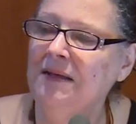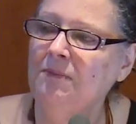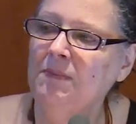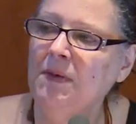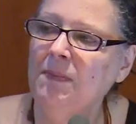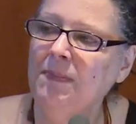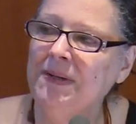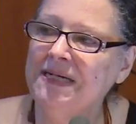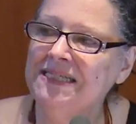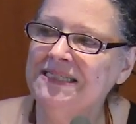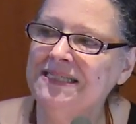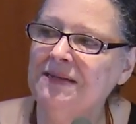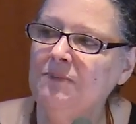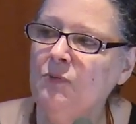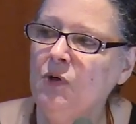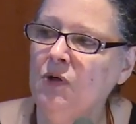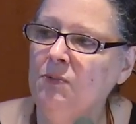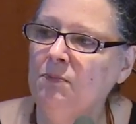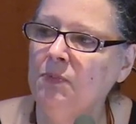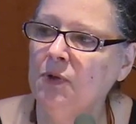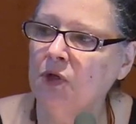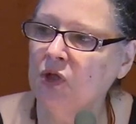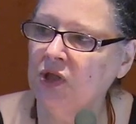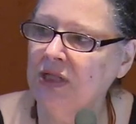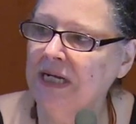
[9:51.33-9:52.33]
Me parece muy
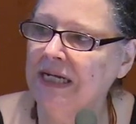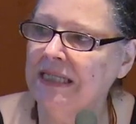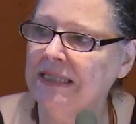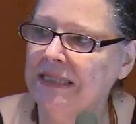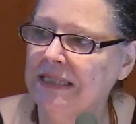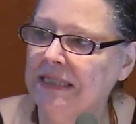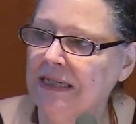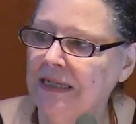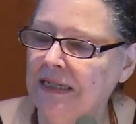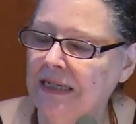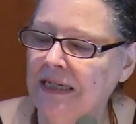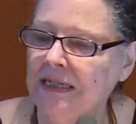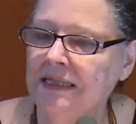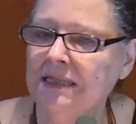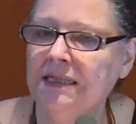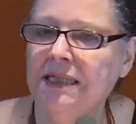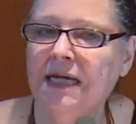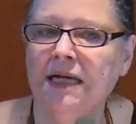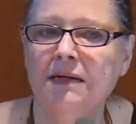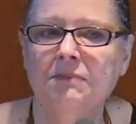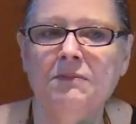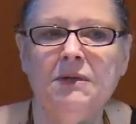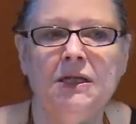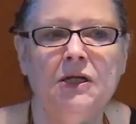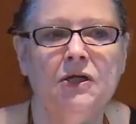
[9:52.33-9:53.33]
importante en
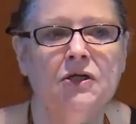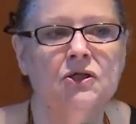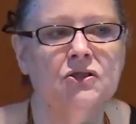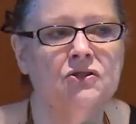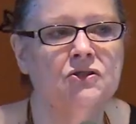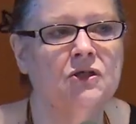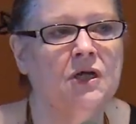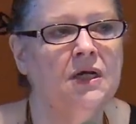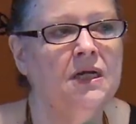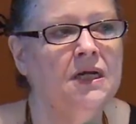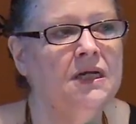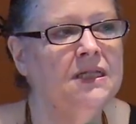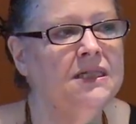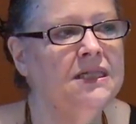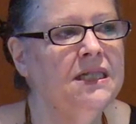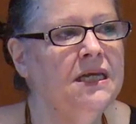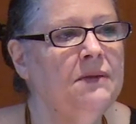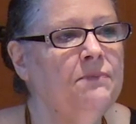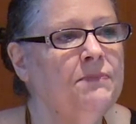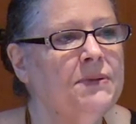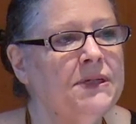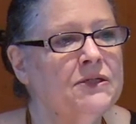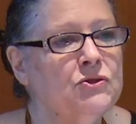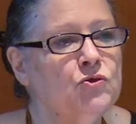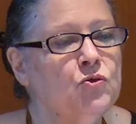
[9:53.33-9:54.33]
términos de
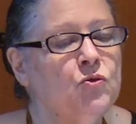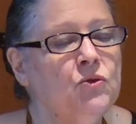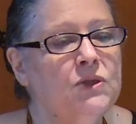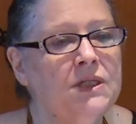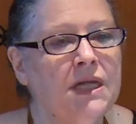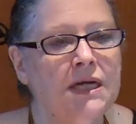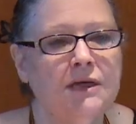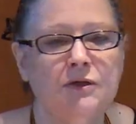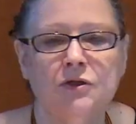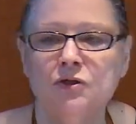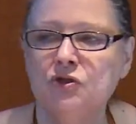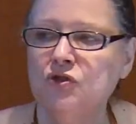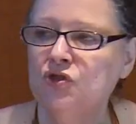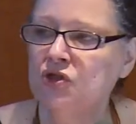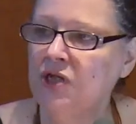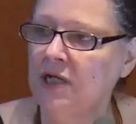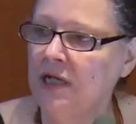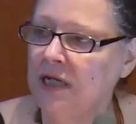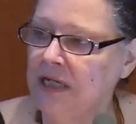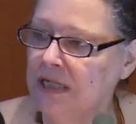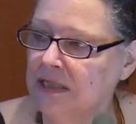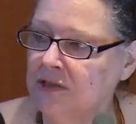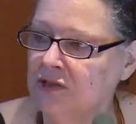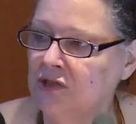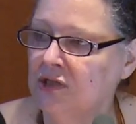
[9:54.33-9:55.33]
presunta
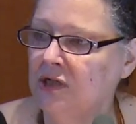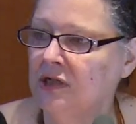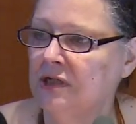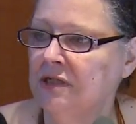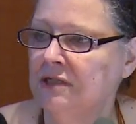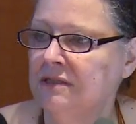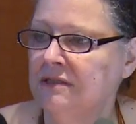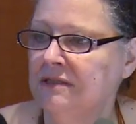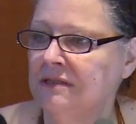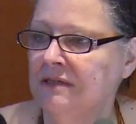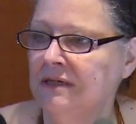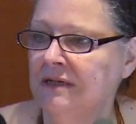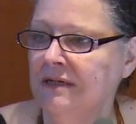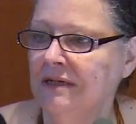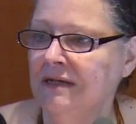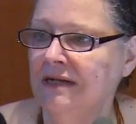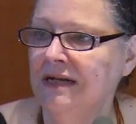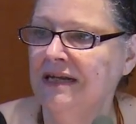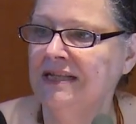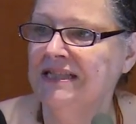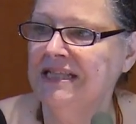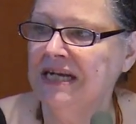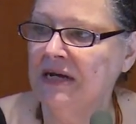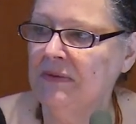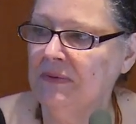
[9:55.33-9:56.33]
conciliación
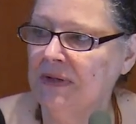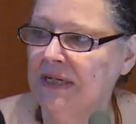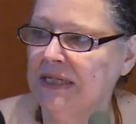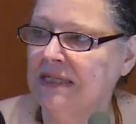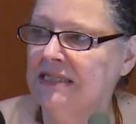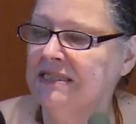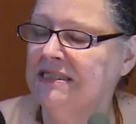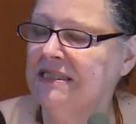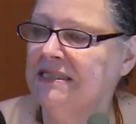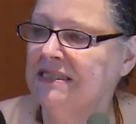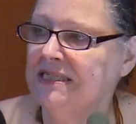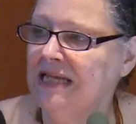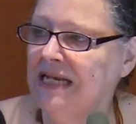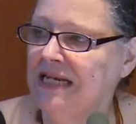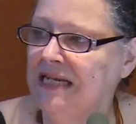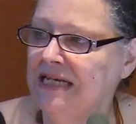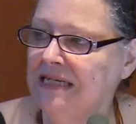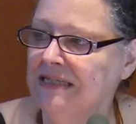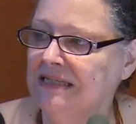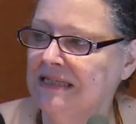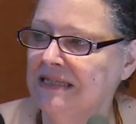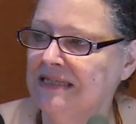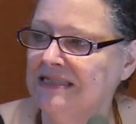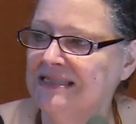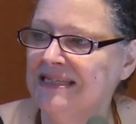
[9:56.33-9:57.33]
entre verdes y
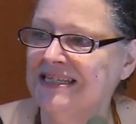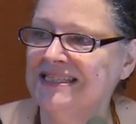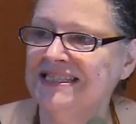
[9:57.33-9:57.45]
celestes,